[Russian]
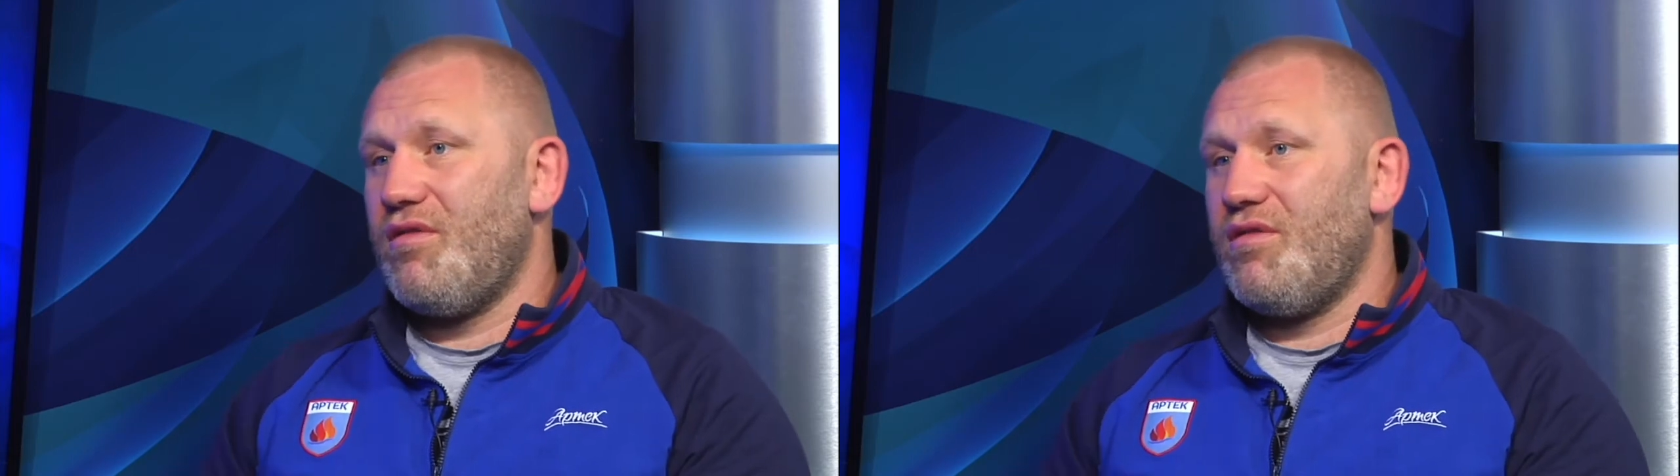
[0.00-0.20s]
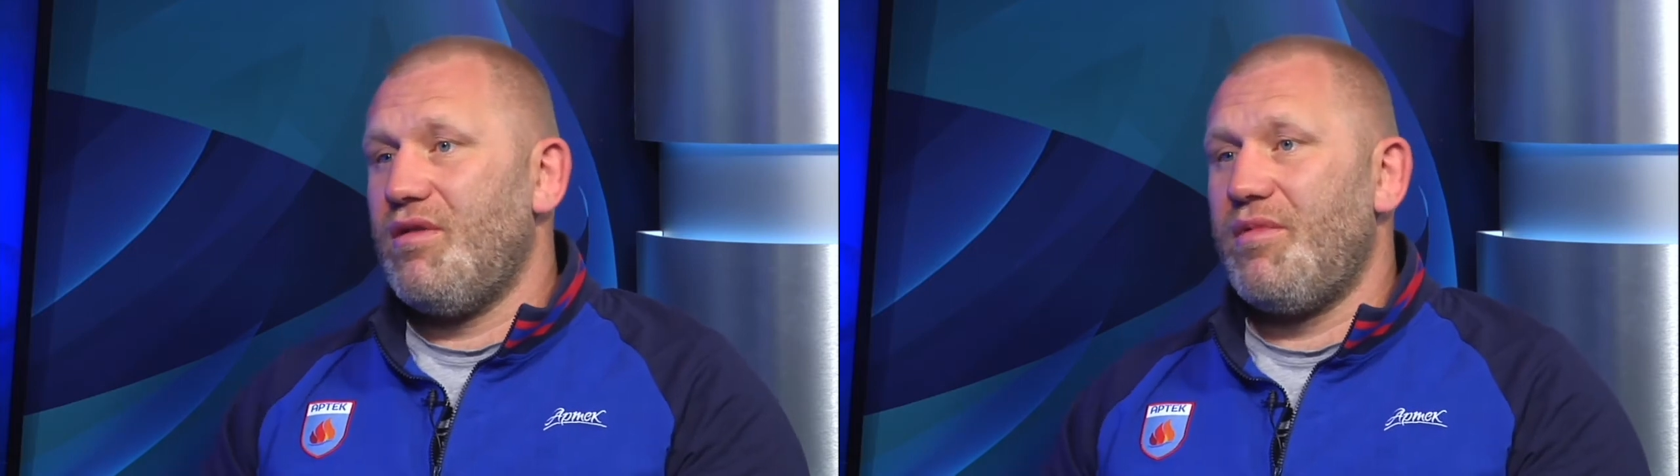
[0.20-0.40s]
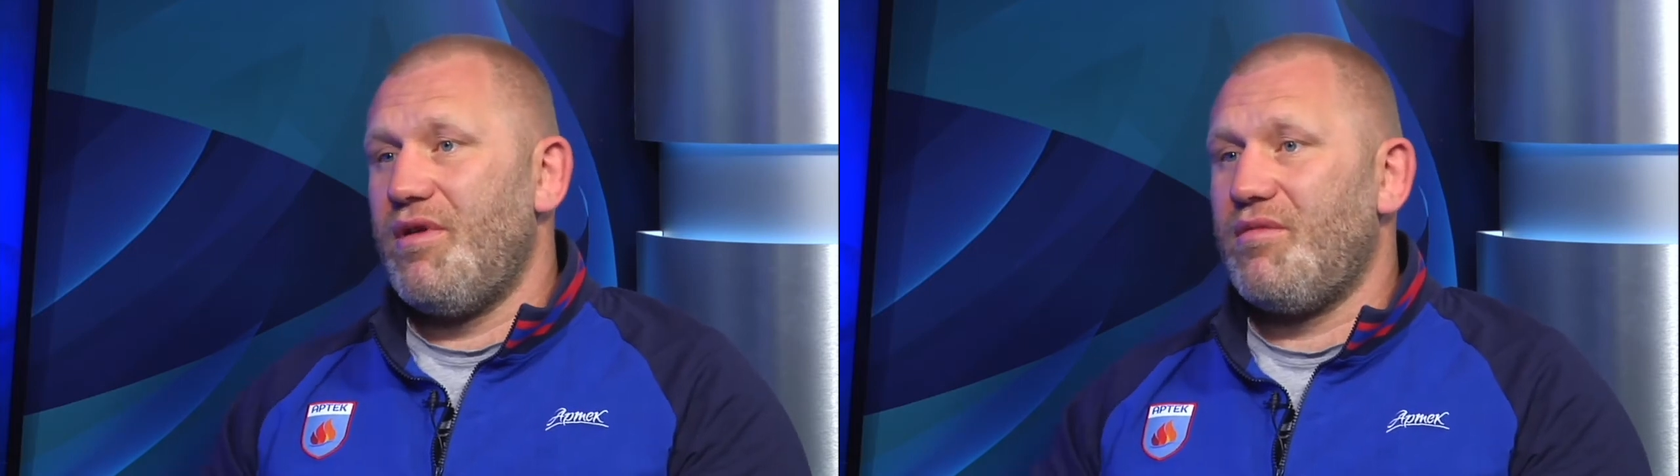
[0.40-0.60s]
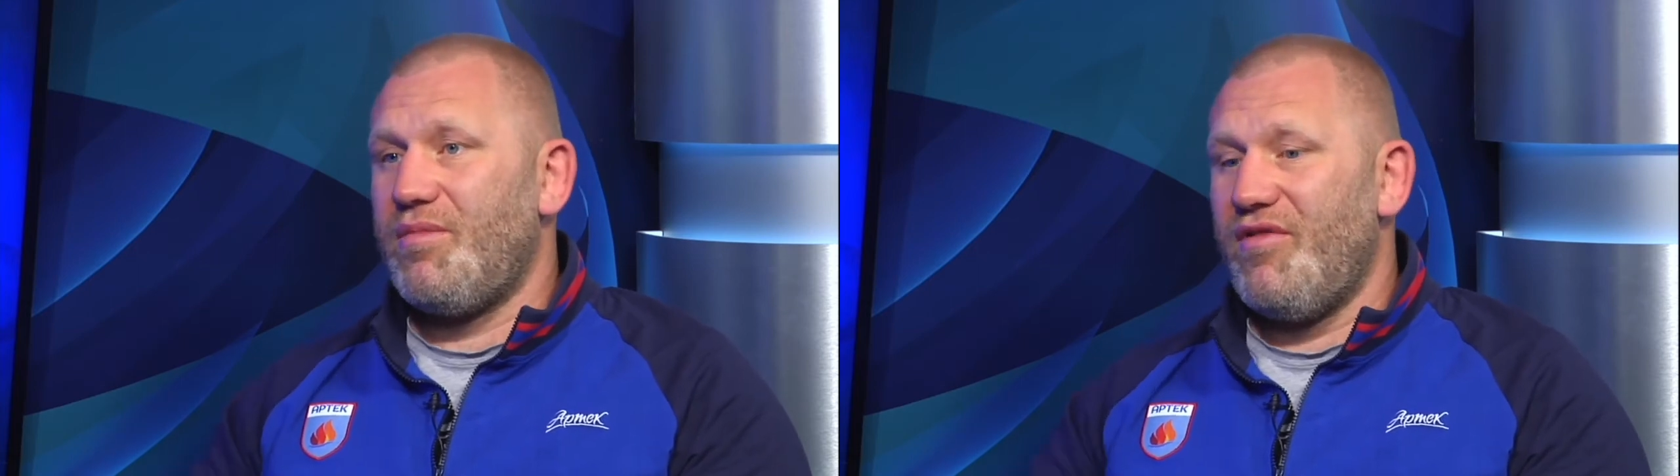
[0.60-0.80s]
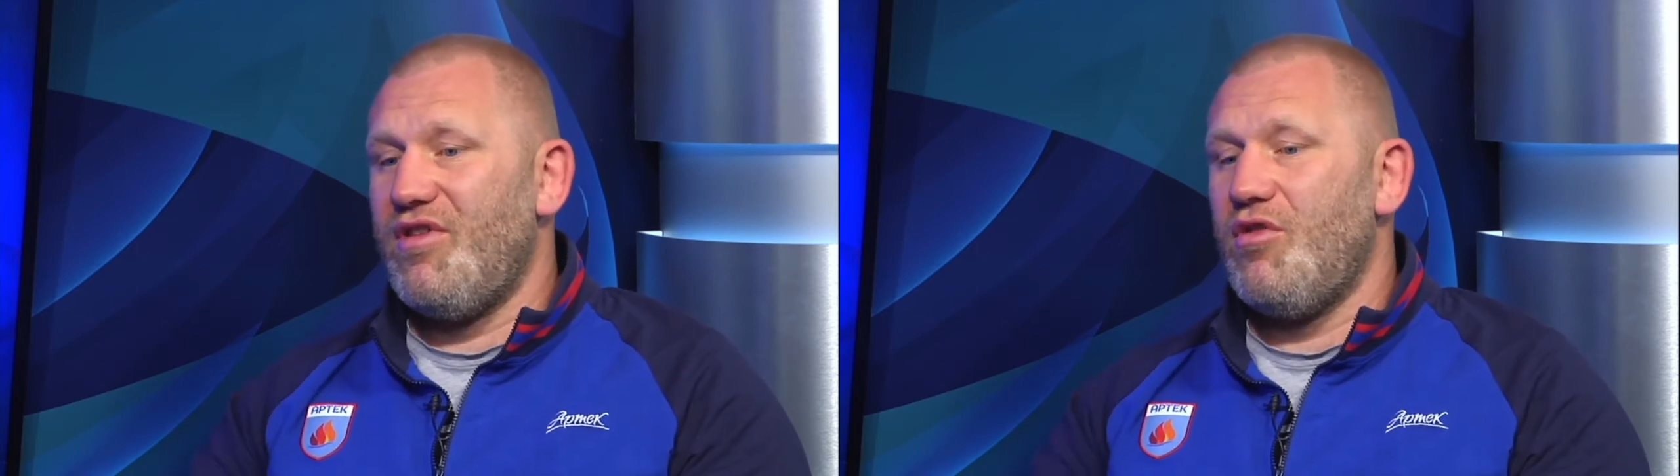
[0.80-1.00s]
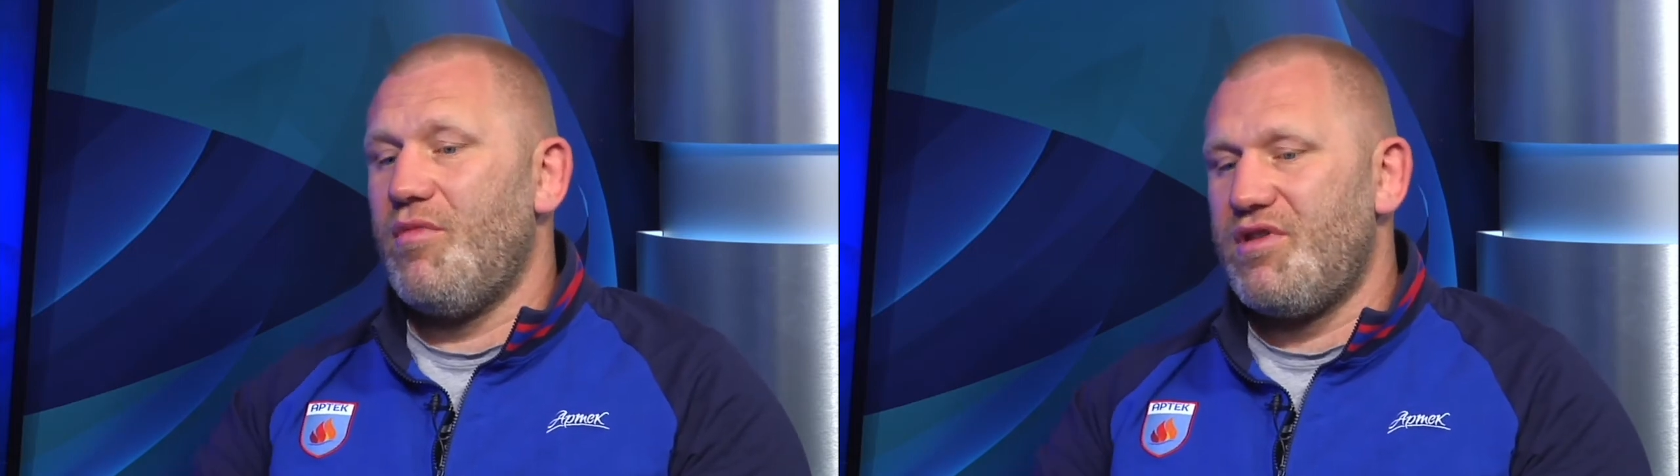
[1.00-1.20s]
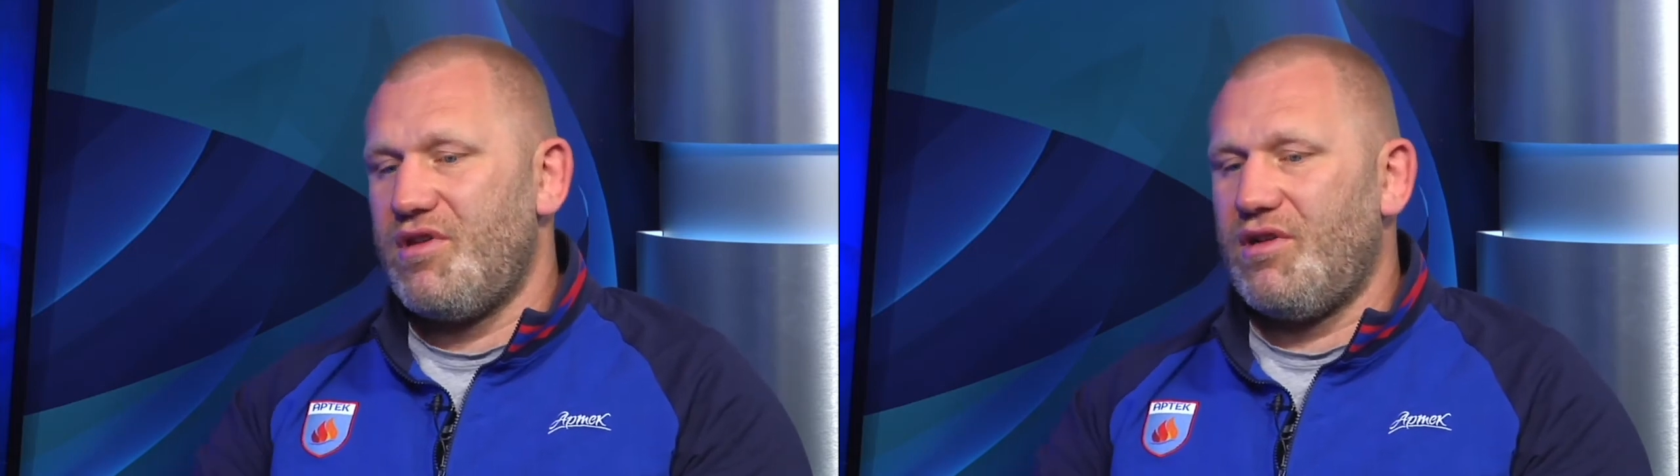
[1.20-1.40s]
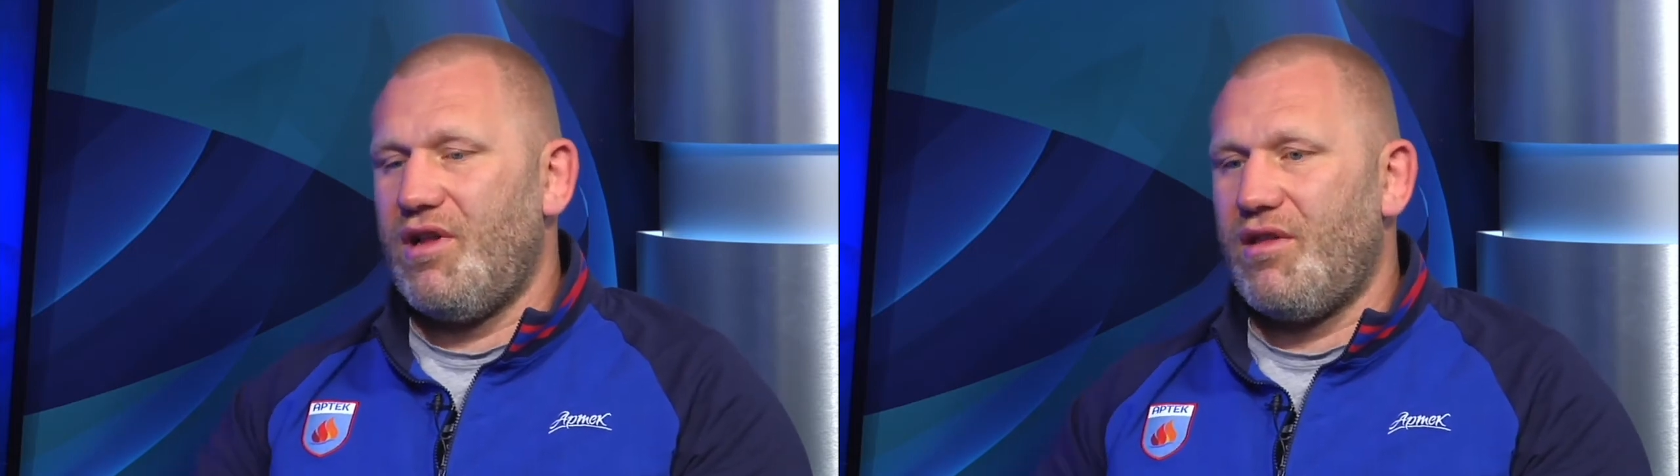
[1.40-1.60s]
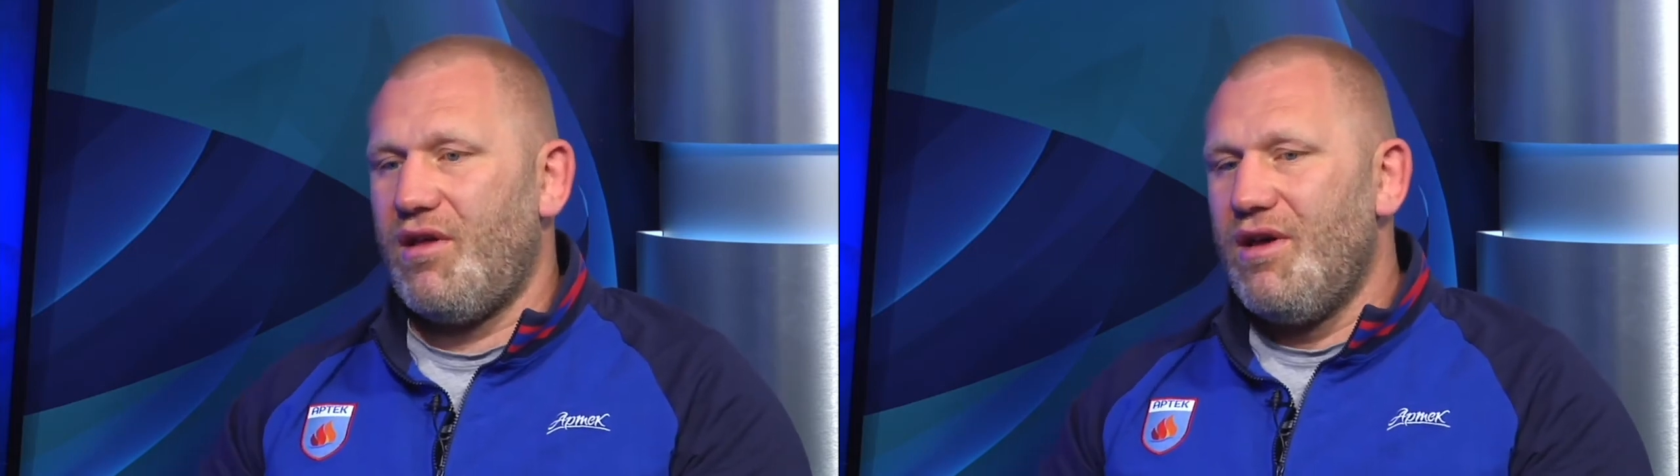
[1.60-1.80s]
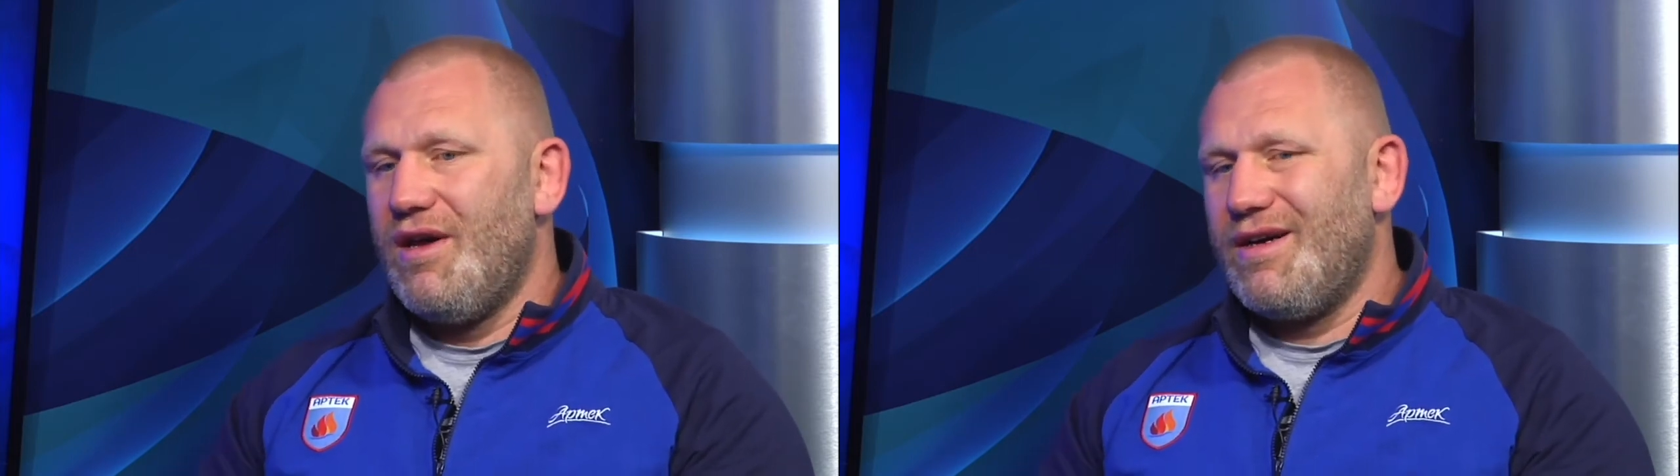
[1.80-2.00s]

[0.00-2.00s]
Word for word: э, например, к проведению мастер-класса.